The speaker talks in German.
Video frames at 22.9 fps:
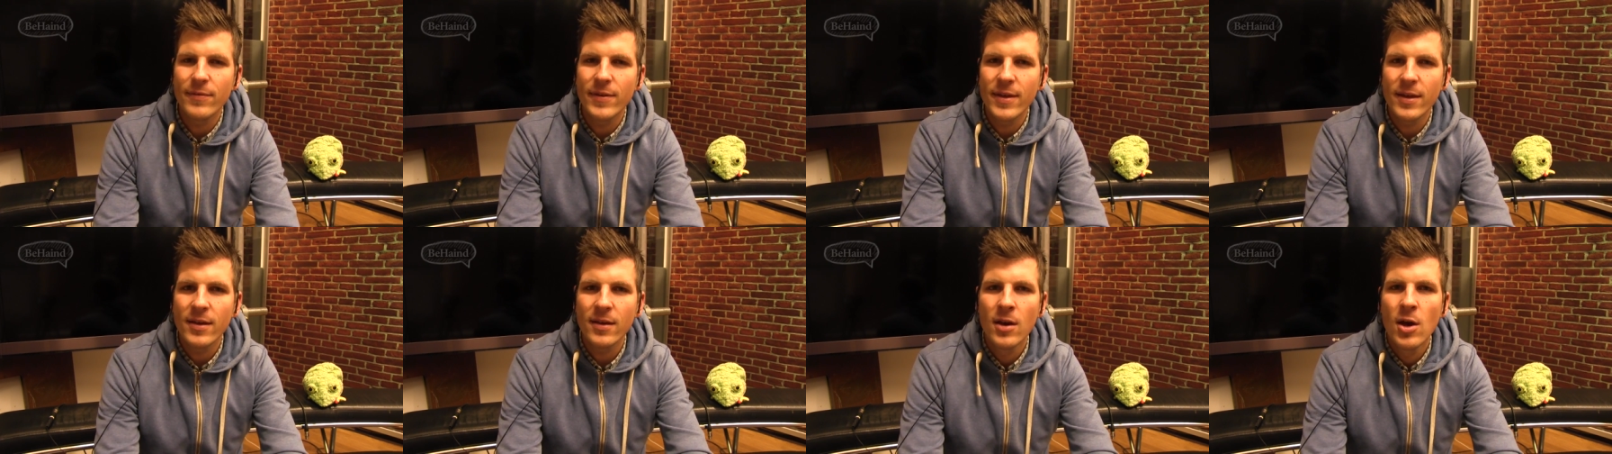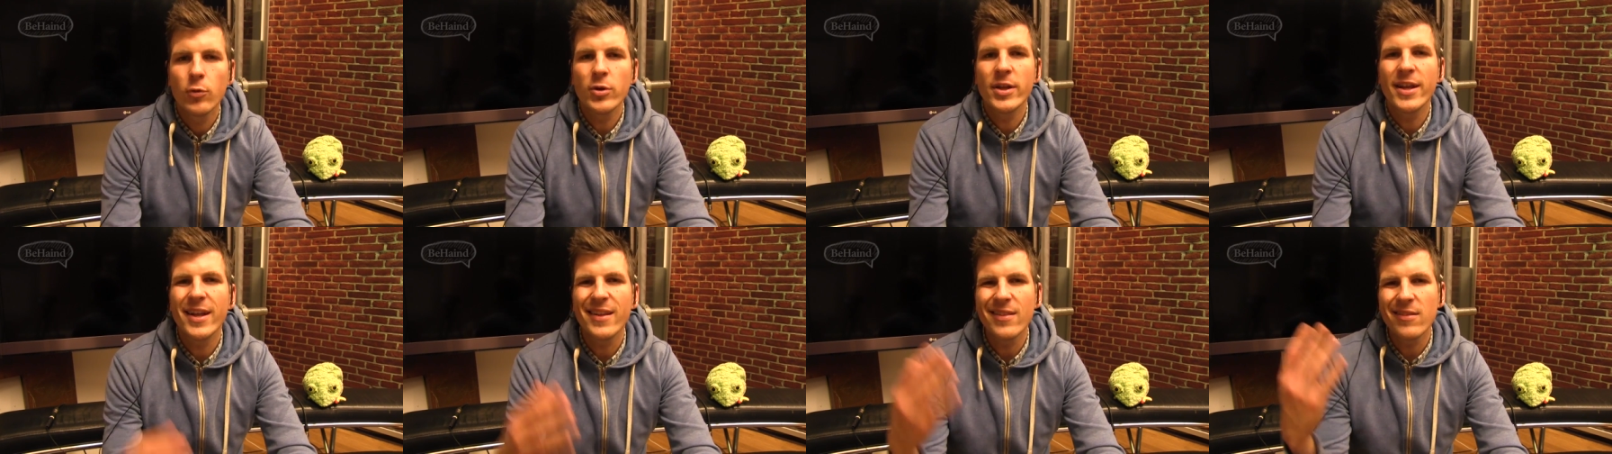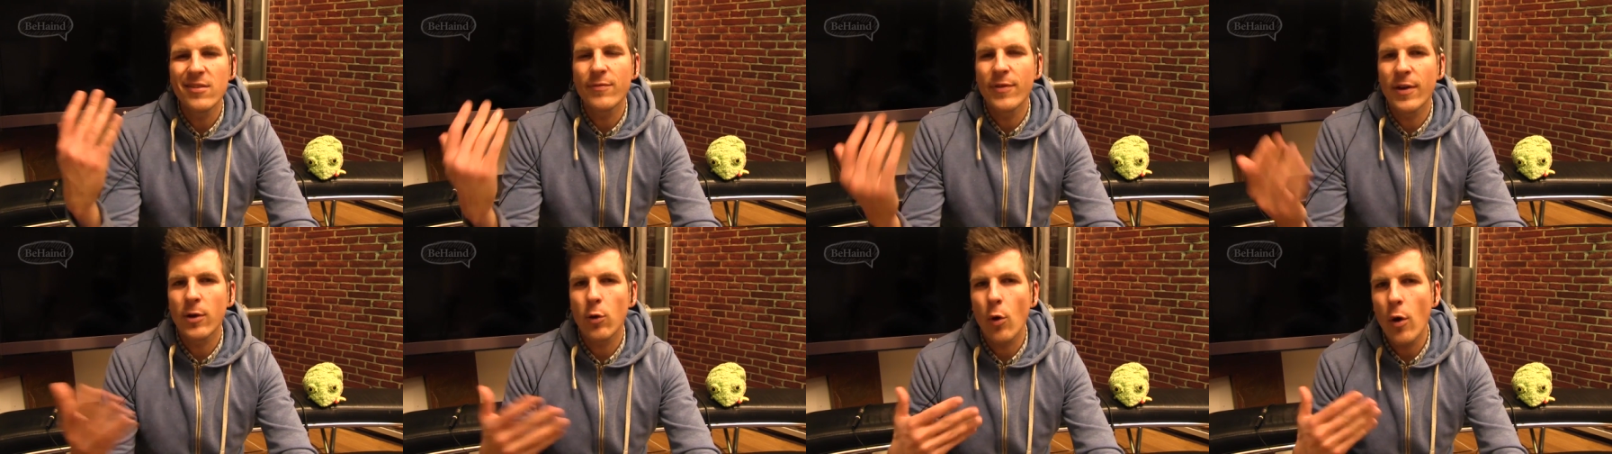Thanksgiving, wo die
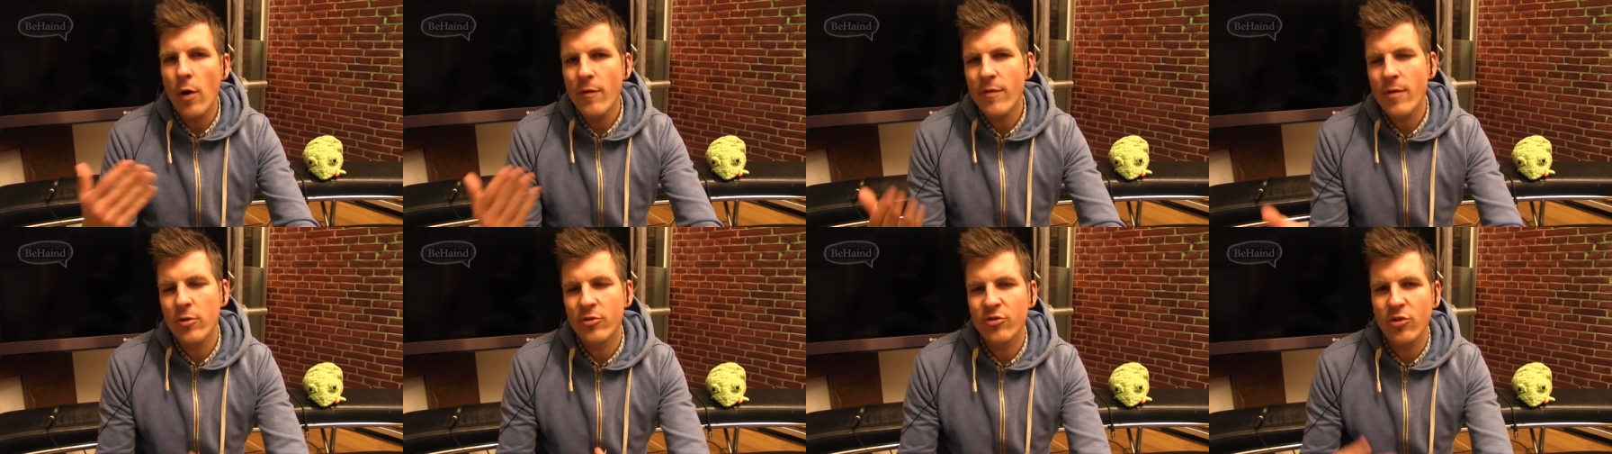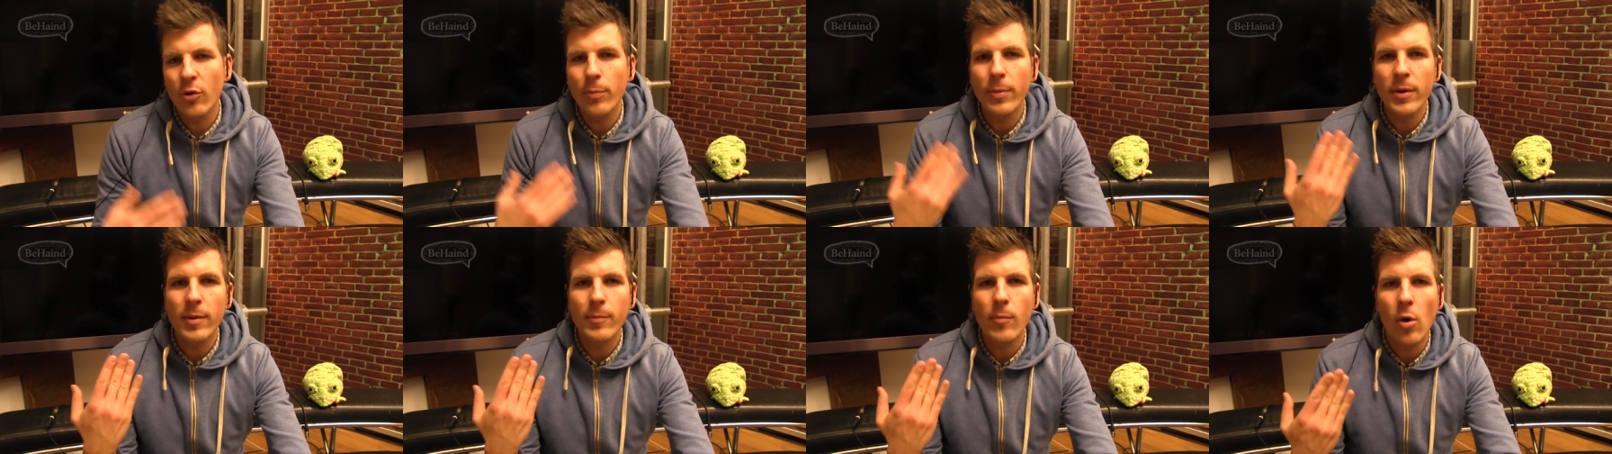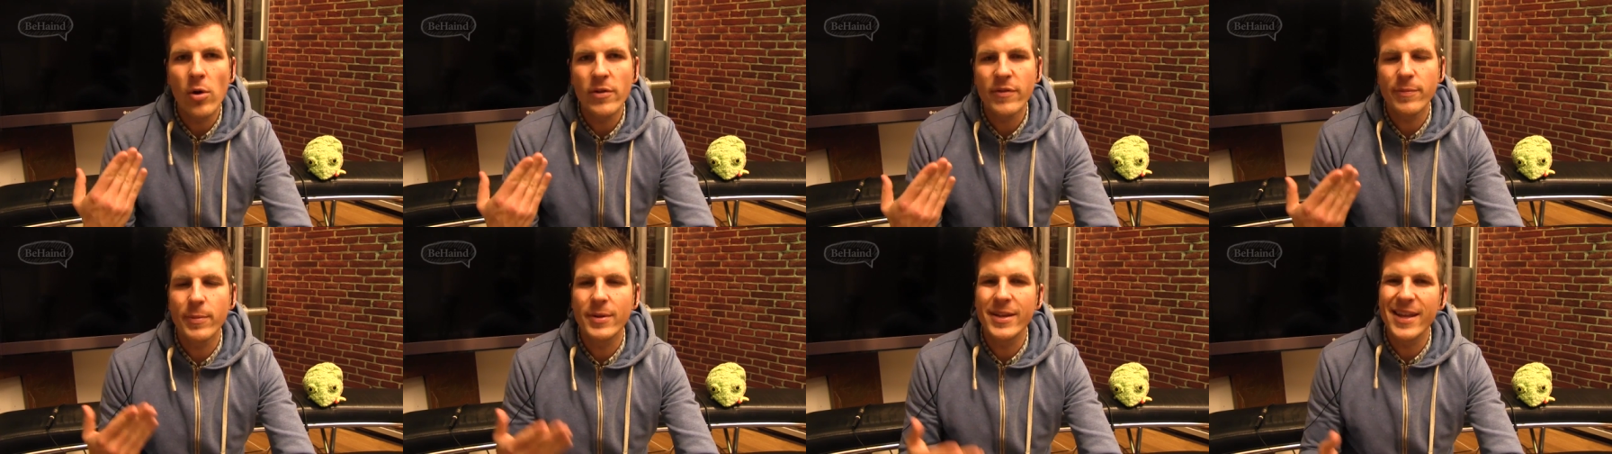ganzen Verkäufer und Shopping
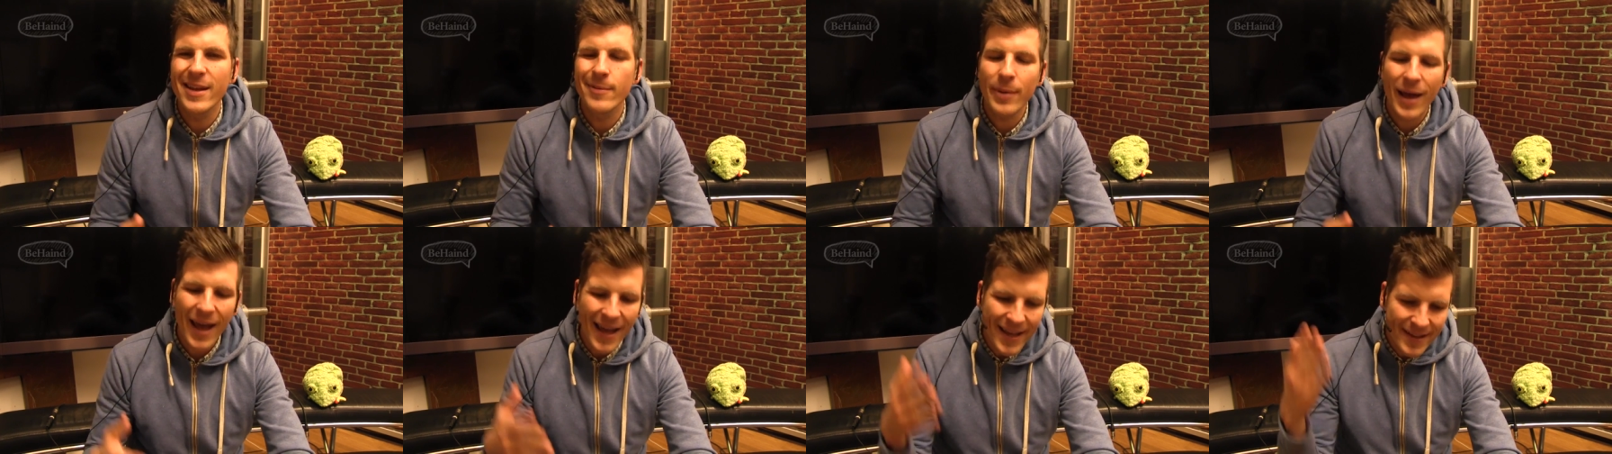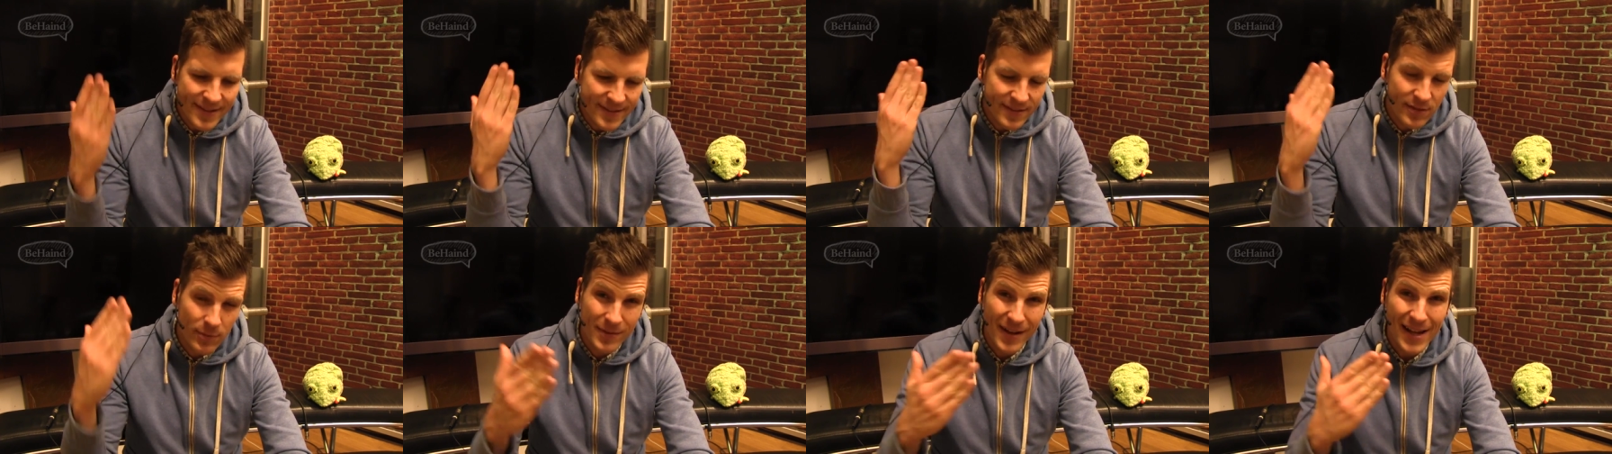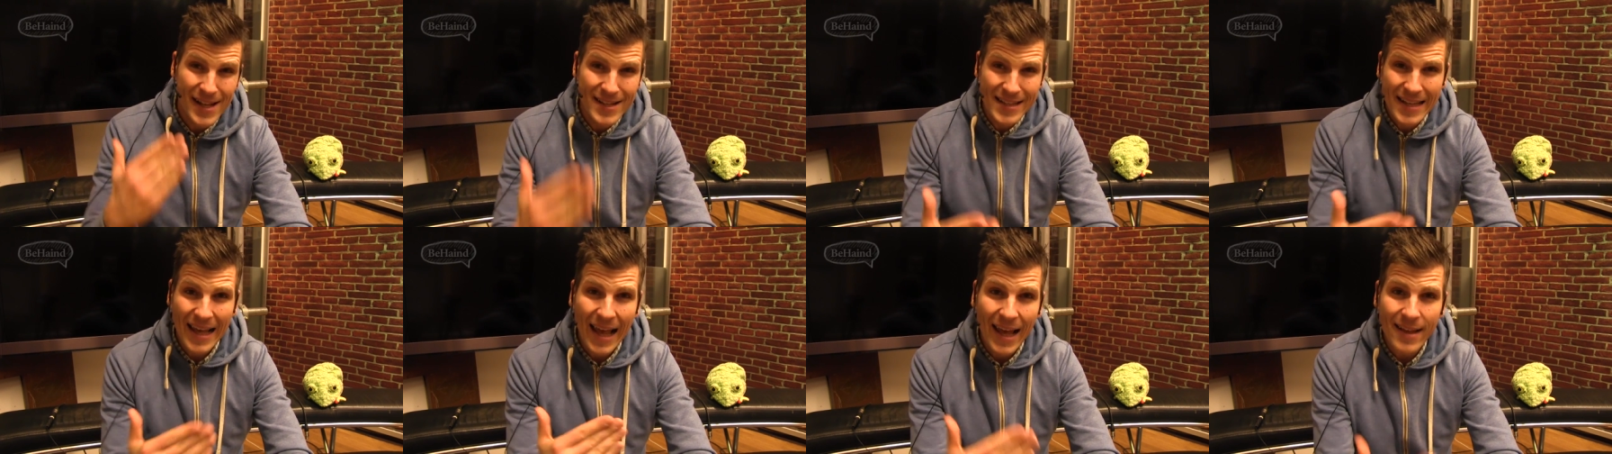Malls mit ihren Preisen zum
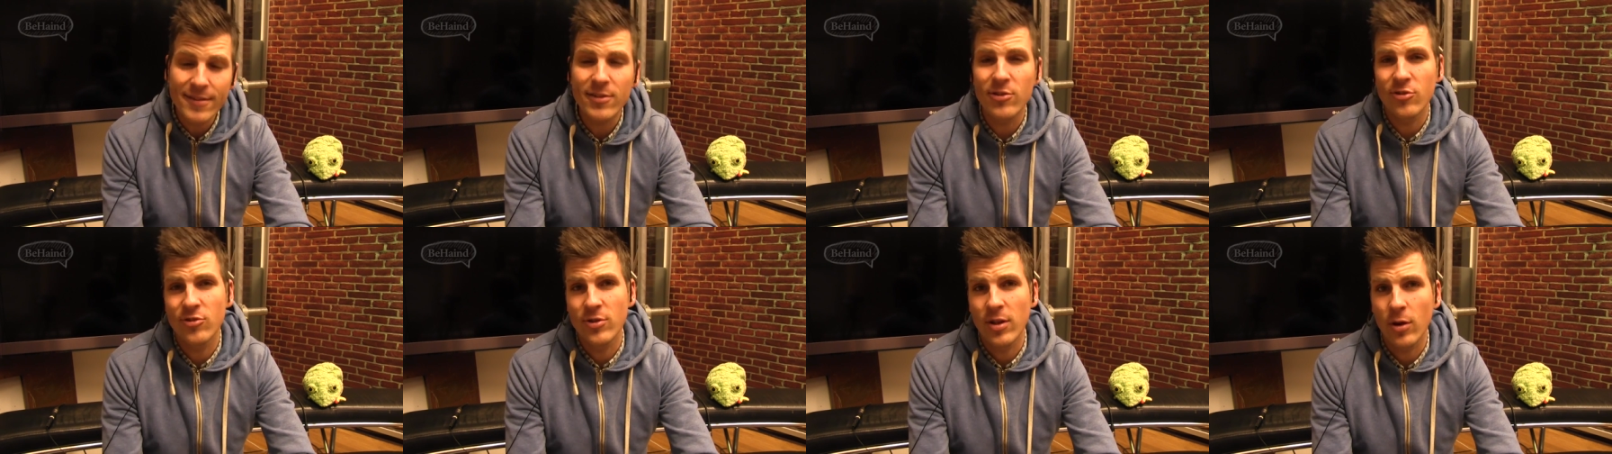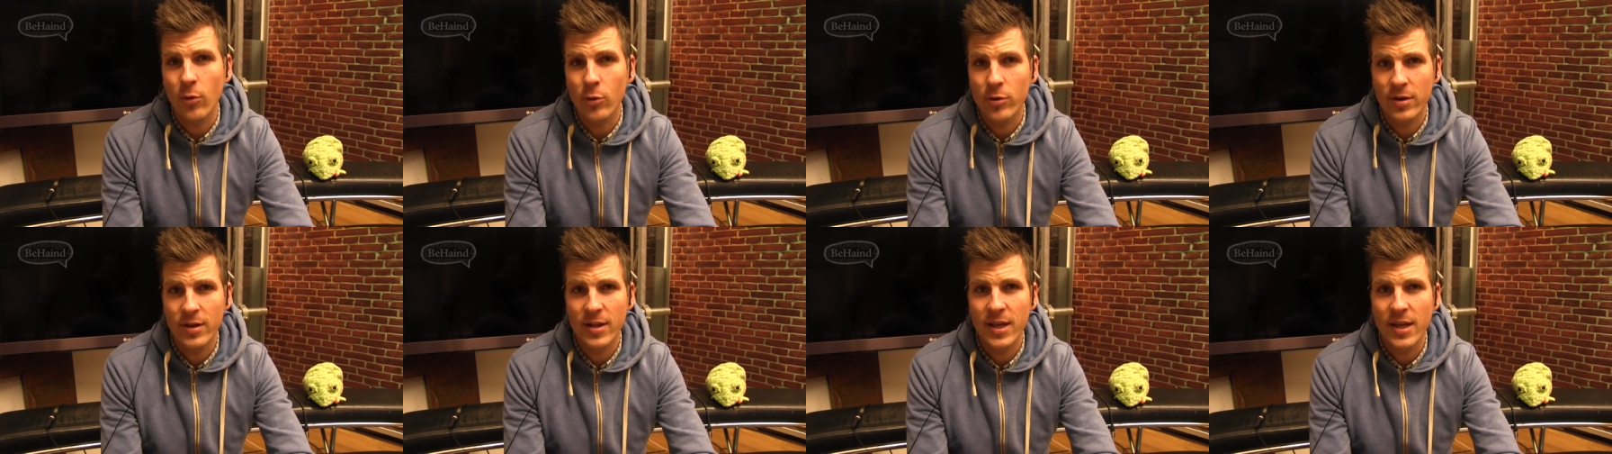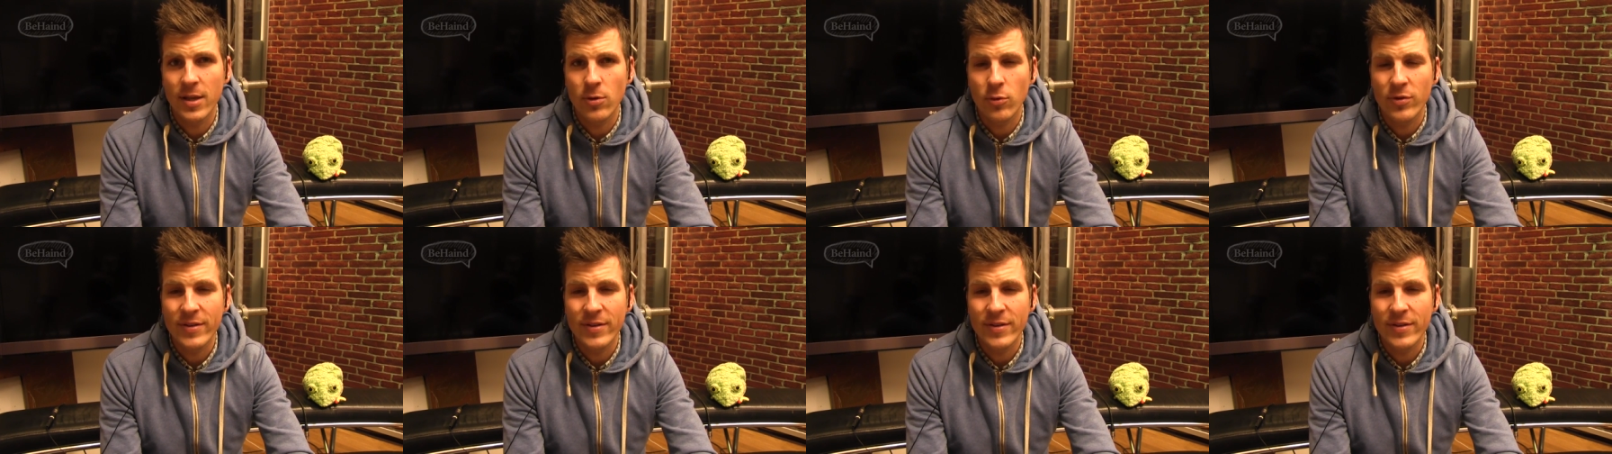Teil drastisch nach unten gehen.